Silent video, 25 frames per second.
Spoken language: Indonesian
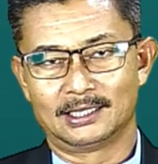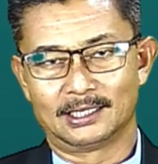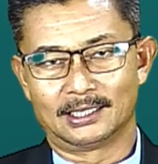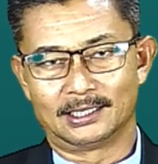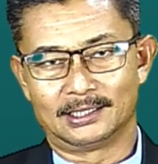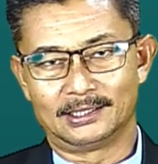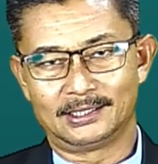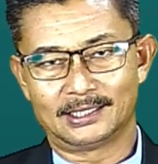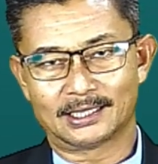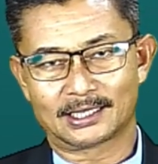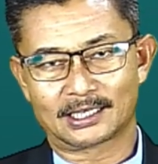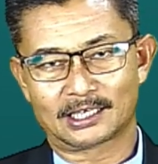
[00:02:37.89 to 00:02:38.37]

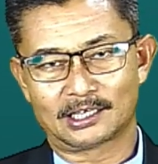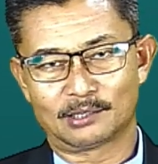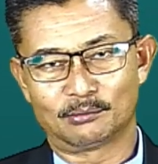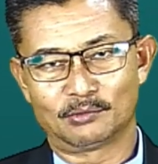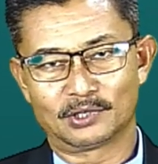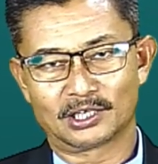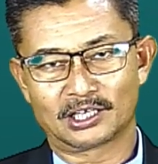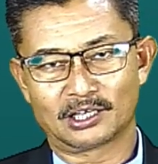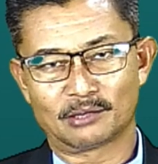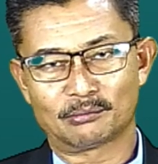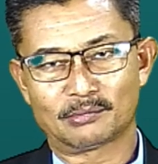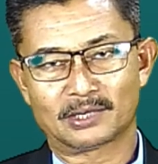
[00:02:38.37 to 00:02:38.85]
Lihatlah
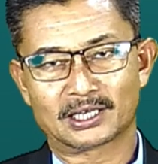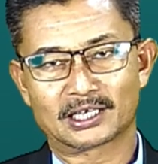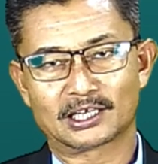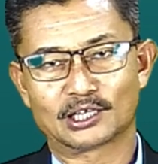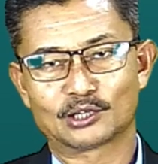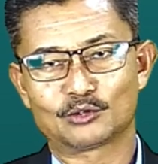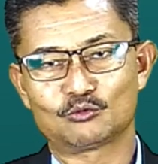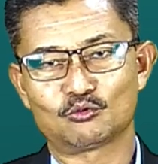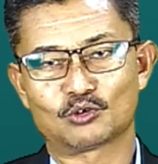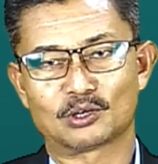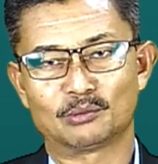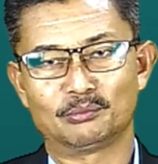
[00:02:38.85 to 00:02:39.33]

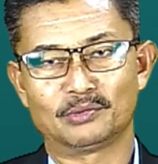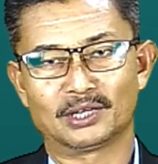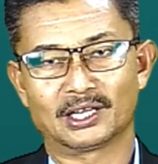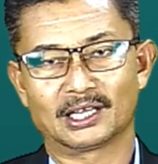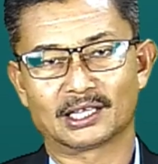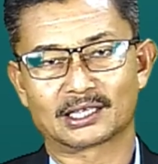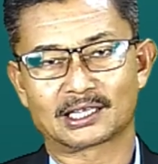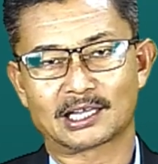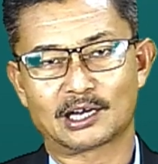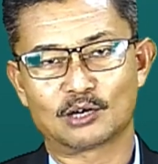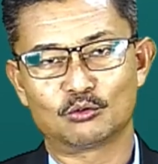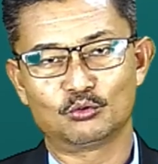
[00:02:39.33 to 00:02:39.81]
bagaimana Tuhan
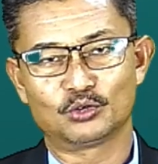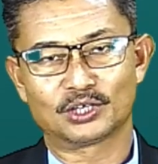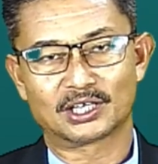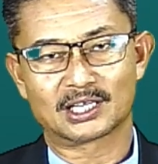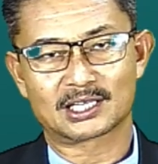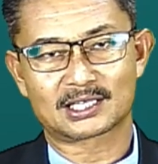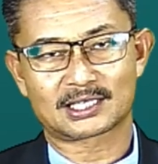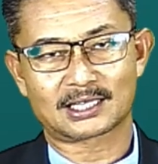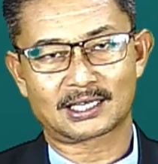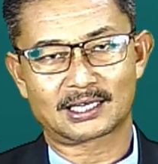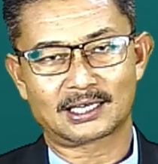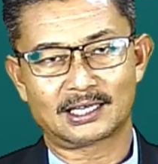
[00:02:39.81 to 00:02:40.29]
mengetahui
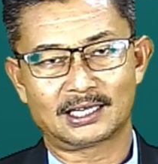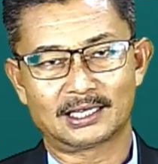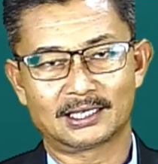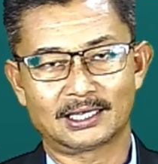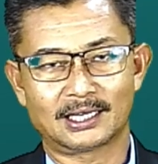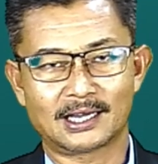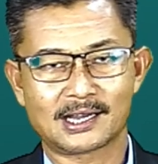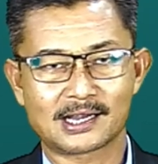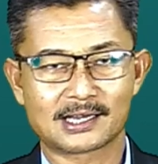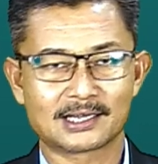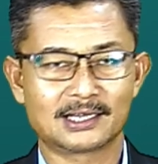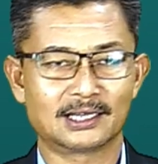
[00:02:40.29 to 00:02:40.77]
kesalahan
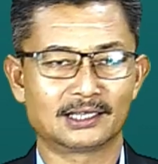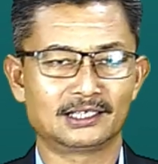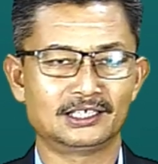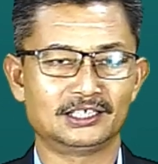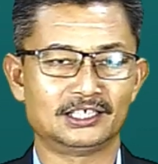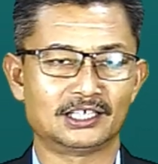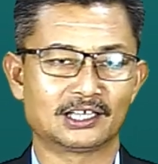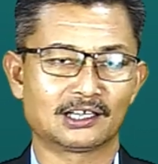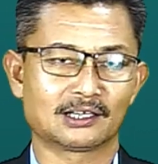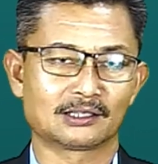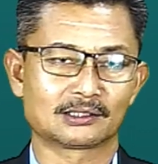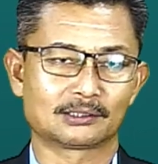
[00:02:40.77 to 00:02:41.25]
Agan
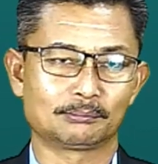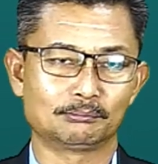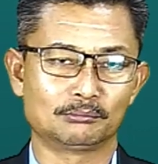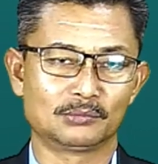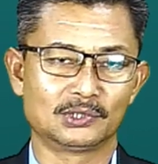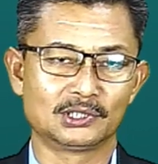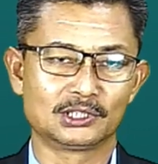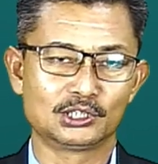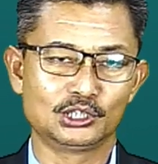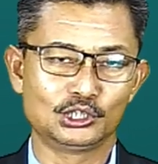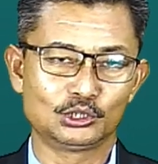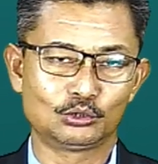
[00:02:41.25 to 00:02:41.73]
yang
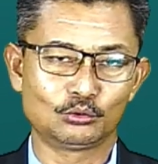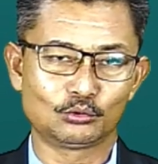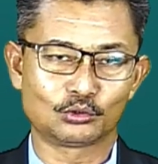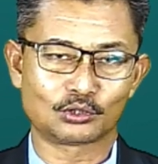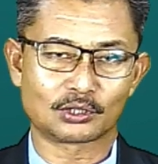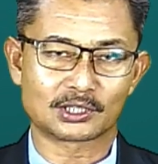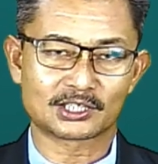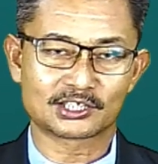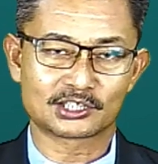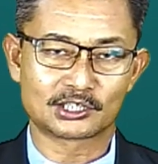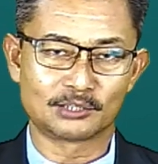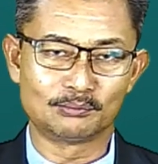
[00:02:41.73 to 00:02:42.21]
begitu
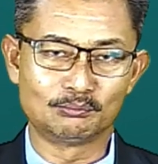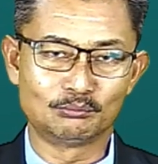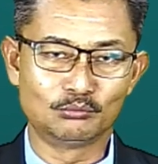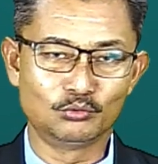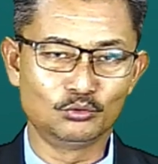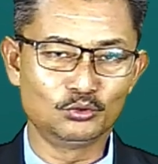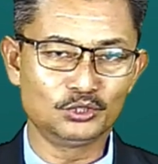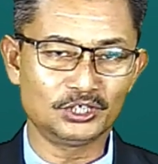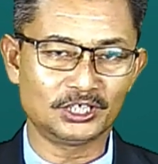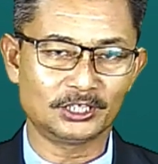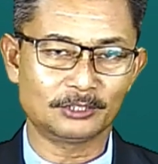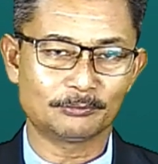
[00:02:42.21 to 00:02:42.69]

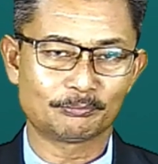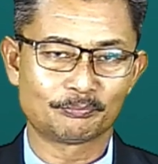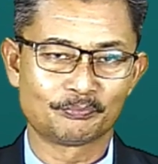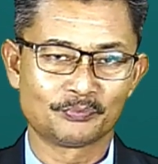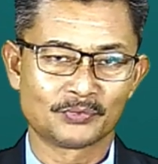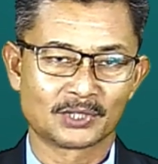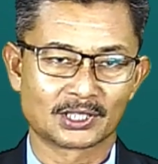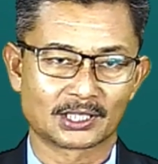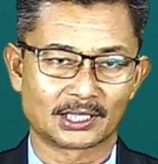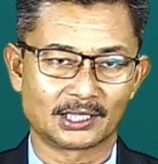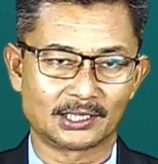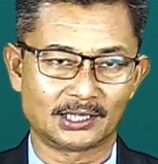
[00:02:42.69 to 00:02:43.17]
tersembunyi
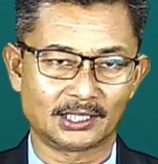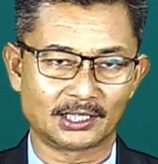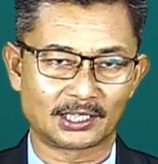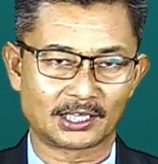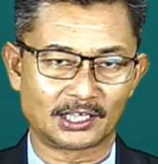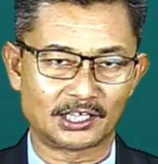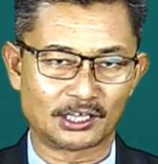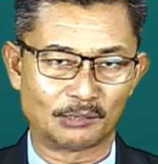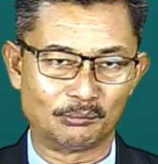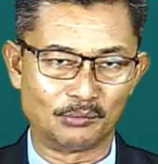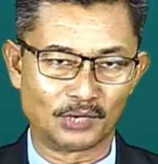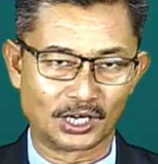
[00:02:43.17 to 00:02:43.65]
ketika
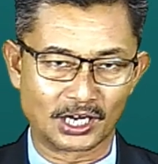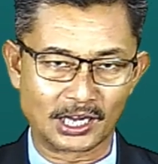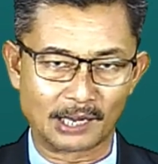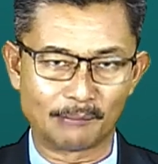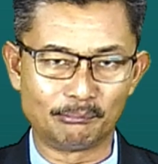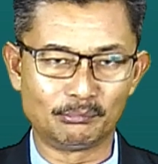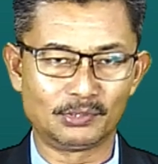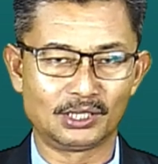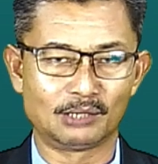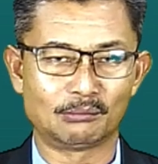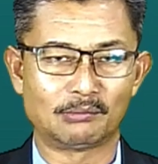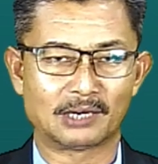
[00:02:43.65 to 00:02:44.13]
ia
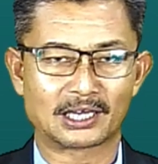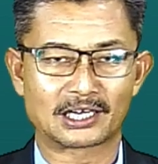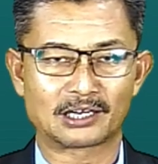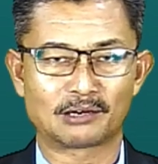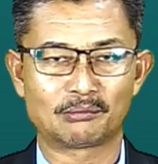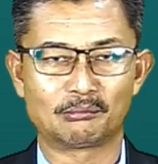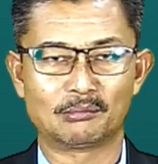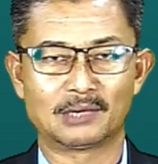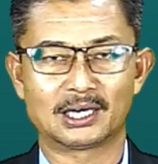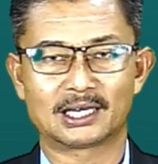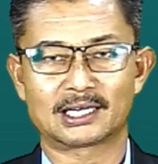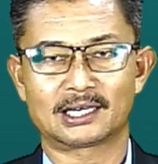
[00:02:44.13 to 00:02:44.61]
mengambil
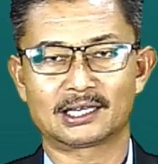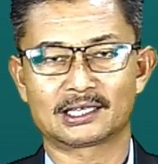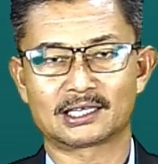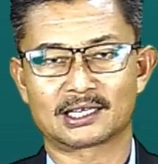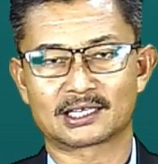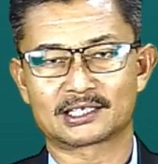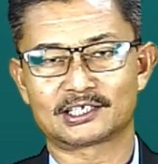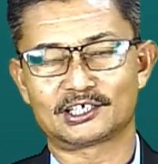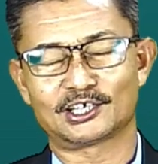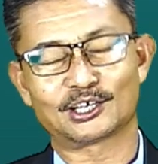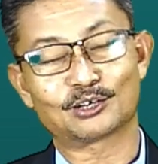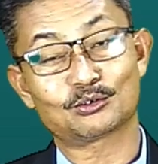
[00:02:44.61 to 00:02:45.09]
barang-barang
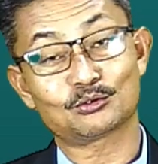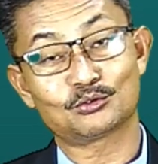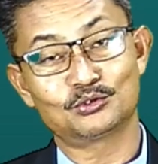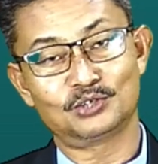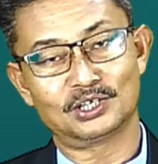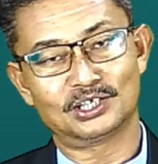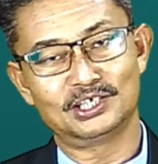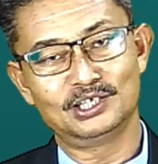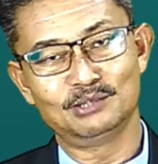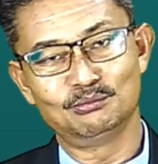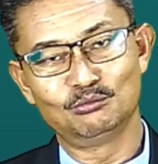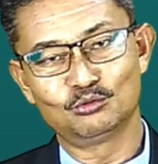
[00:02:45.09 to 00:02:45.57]
yang
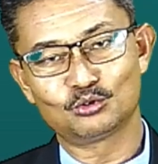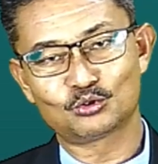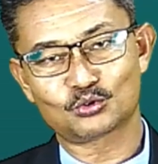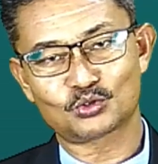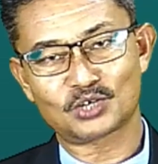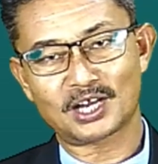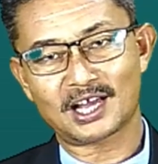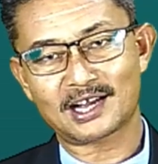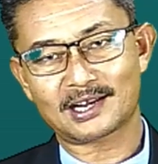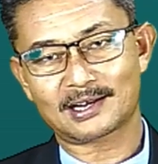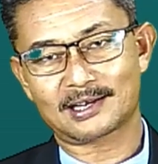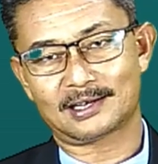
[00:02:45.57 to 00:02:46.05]
seharusnya
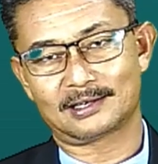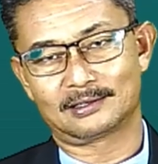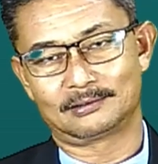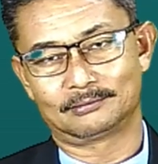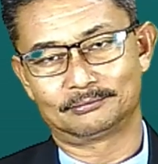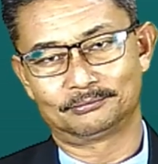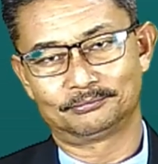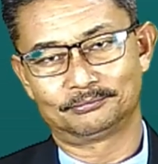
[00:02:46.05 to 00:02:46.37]
dimusnahkan.